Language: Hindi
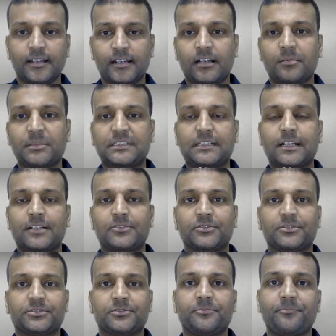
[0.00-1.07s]
नमस्कार
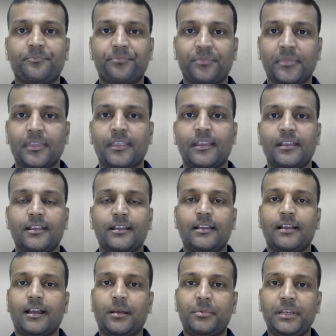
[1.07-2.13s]
दोस्तों
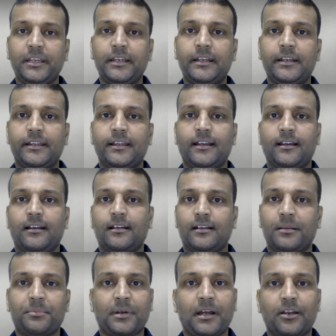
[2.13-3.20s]
अभी इंडिया
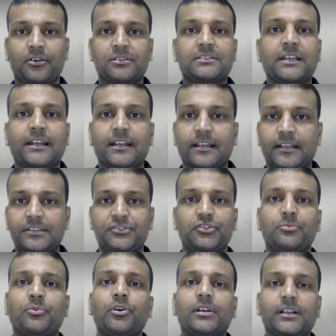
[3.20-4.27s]
नेपाल और चाइना के
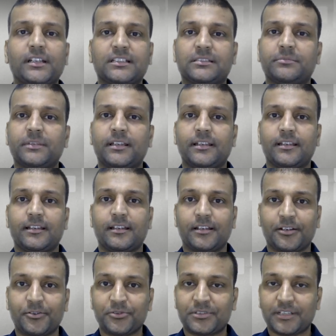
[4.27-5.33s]
जियो में
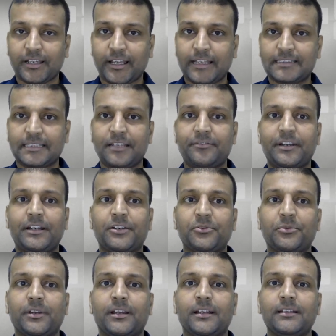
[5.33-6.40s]
कुछ ऐसे इवेंट
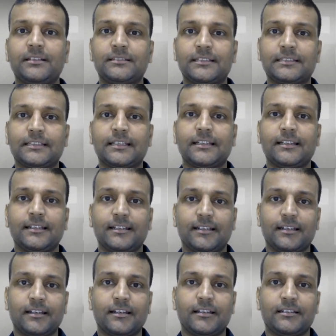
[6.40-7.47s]
हुए हैं जिसे
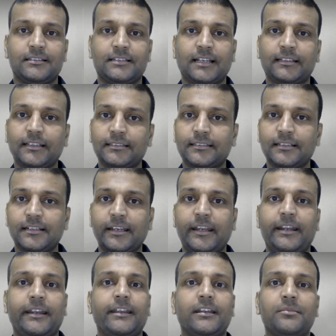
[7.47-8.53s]
ज़्यादातर
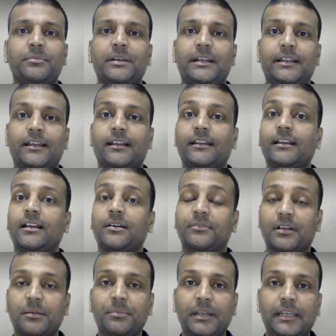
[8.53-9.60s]
इंडियन मीडिया ने कवर
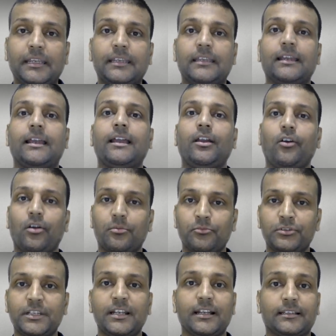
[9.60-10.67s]
नहीं किया है और
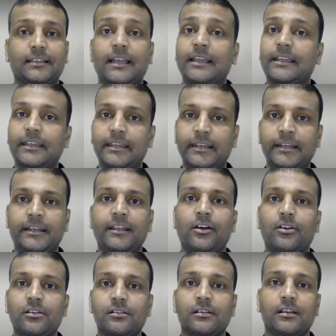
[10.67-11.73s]
मुझे लगता है कि इंडिया
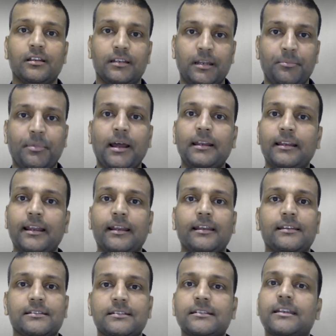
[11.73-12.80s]
और नेपाल के
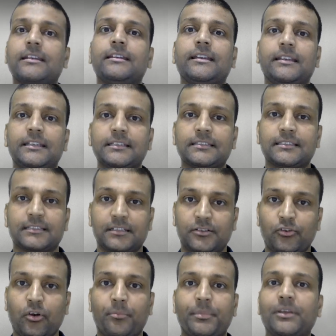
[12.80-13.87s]
रिलेशन के लिए इस
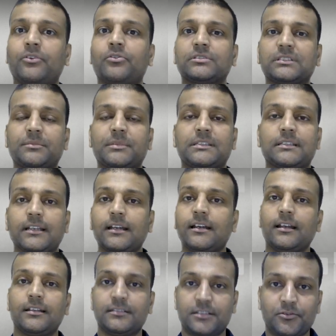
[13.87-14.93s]
टॉपिक को समझना
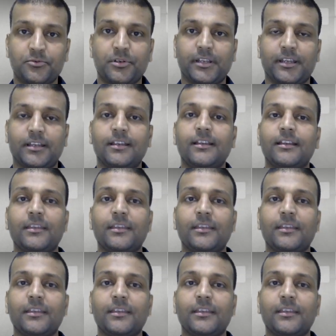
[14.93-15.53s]
ज़रूरी है